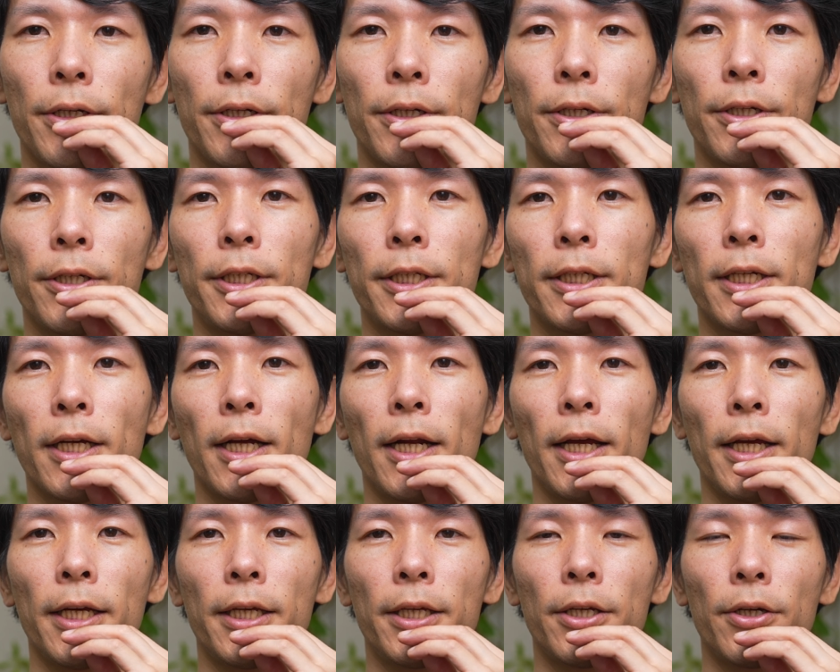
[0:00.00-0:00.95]
口か
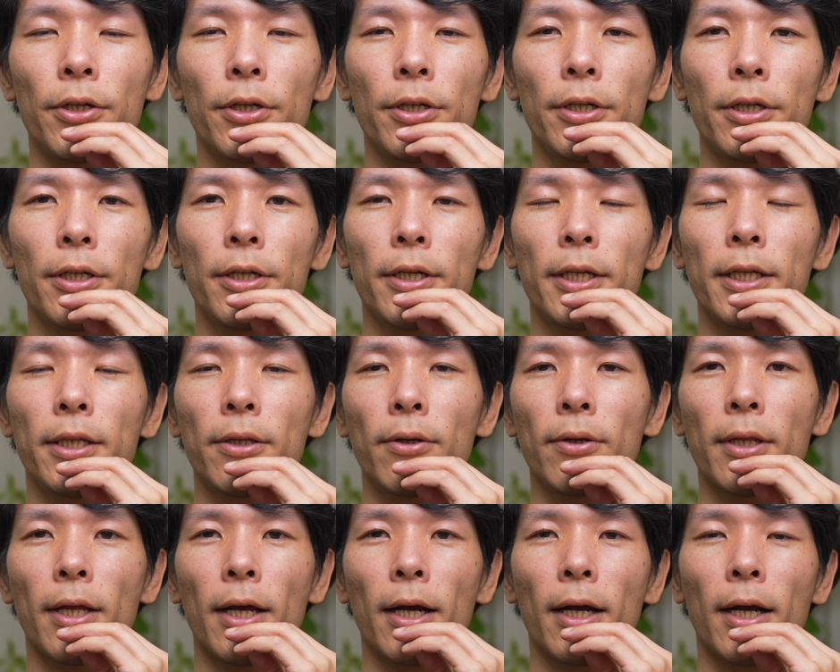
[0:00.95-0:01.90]
ら息をゆっくり
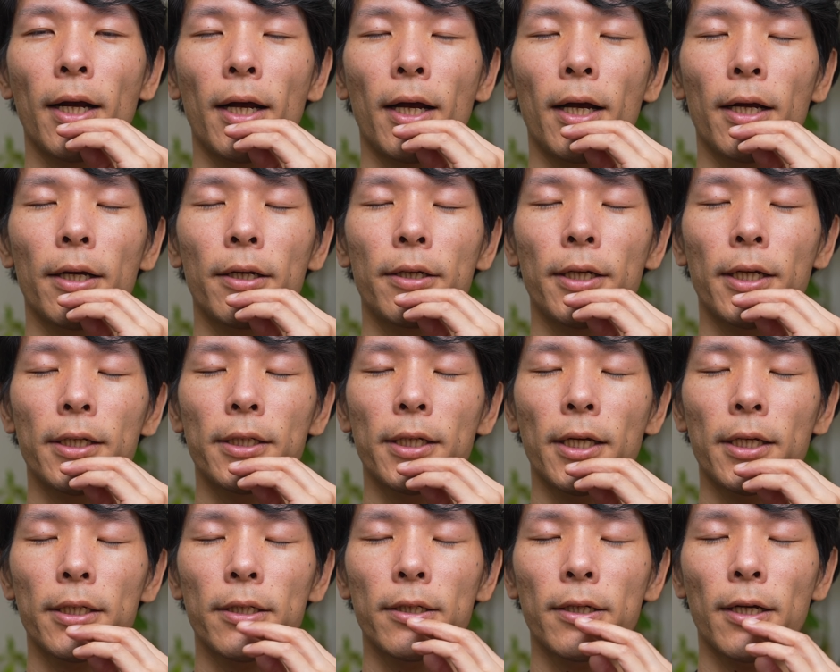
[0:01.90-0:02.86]
と長く優
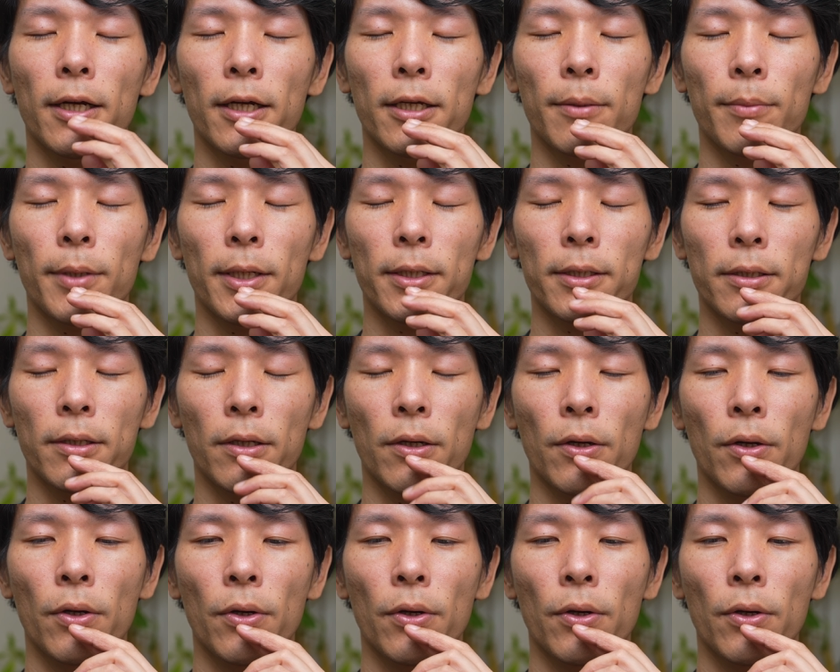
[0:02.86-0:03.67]
しく吐きます。